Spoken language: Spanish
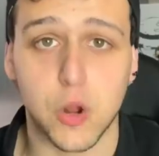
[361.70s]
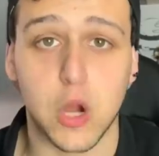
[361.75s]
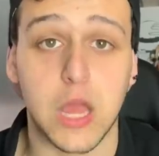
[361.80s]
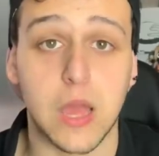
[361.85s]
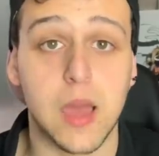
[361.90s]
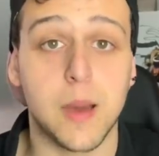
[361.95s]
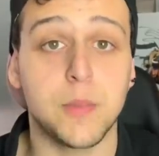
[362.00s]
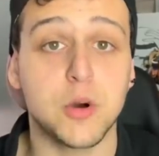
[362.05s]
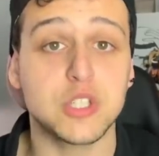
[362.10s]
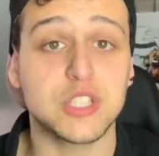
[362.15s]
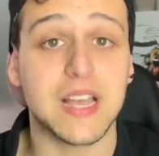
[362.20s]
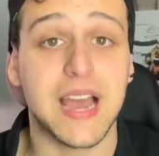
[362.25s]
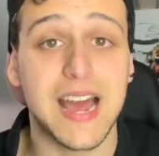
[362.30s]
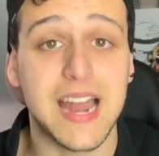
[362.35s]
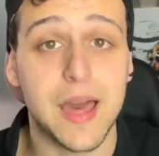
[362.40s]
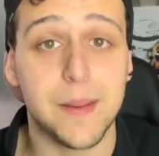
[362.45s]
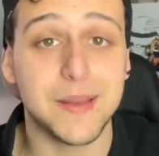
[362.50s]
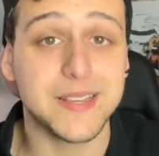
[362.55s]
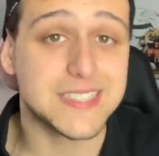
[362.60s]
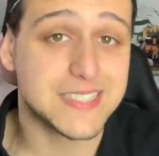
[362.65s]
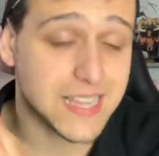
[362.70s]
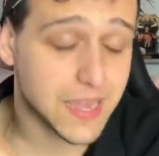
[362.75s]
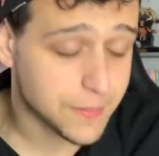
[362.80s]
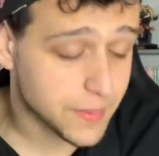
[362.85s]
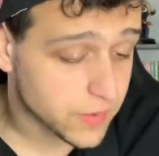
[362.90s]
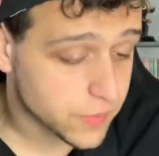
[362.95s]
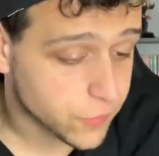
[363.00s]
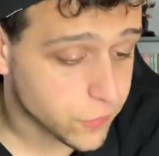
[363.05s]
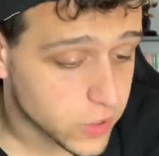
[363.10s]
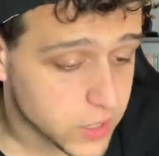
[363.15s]
porque vamos a la bestia
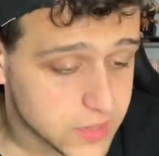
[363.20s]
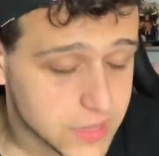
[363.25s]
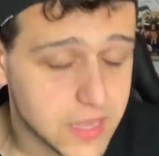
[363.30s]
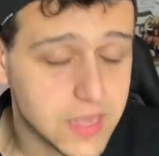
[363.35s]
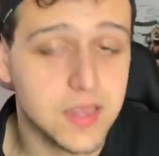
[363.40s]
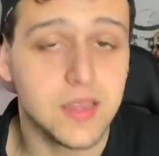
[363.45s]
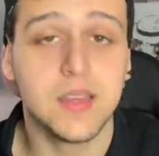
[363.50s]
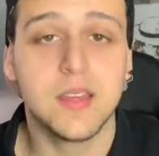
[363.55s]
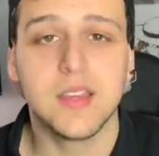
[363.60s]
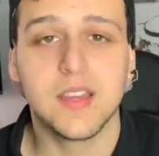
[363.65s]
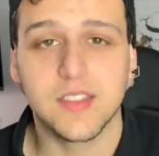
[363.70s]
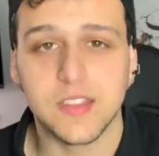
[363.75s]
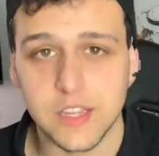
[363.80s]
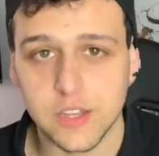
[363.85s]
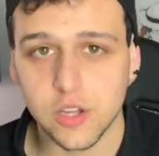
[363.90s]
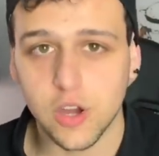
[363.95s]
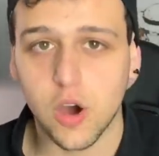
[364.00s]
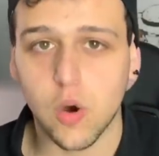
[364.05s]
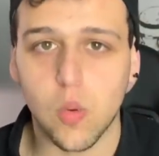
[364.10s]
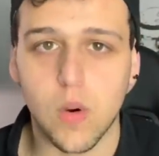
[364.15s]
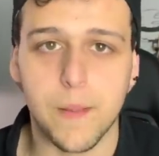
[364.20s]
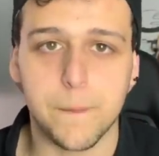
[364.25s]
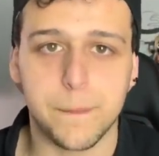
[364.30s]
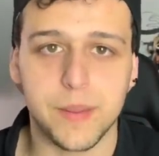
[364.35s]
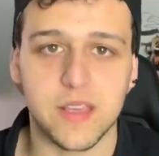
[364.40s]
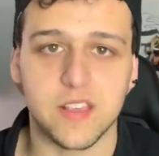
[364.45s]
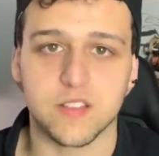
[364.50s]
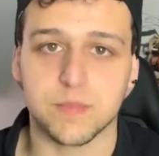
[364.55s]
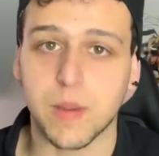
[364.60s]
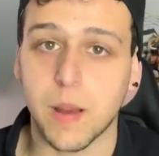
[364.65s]
más fuerte de todo One
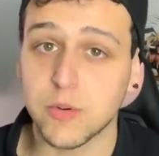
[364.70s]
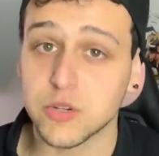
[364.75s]
Piece.